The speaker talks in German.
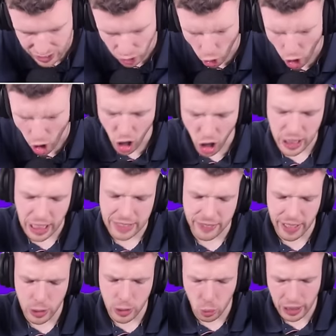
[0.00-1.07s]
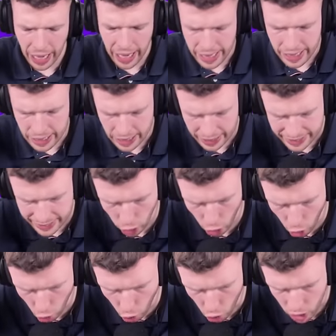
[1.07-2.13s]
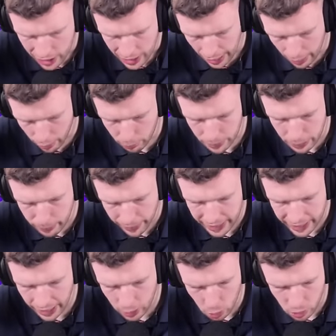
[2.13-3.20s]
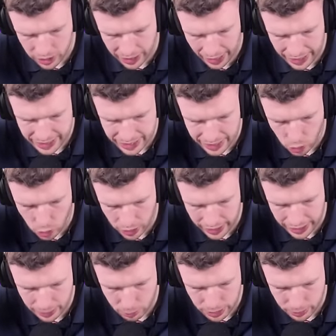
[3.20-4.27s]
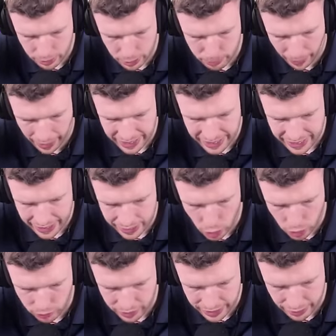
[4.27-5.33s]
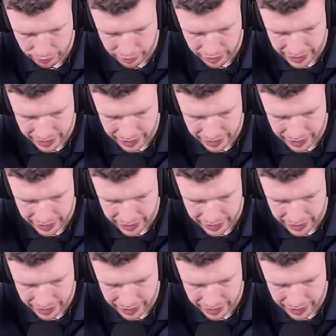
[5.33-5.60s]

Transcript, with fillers: Oh, das war so geil, let's go! Also äh, Mini-Pack rein und Guards, let's go, der Gegner muss nämlich beide Seiten irgendwie deffen, das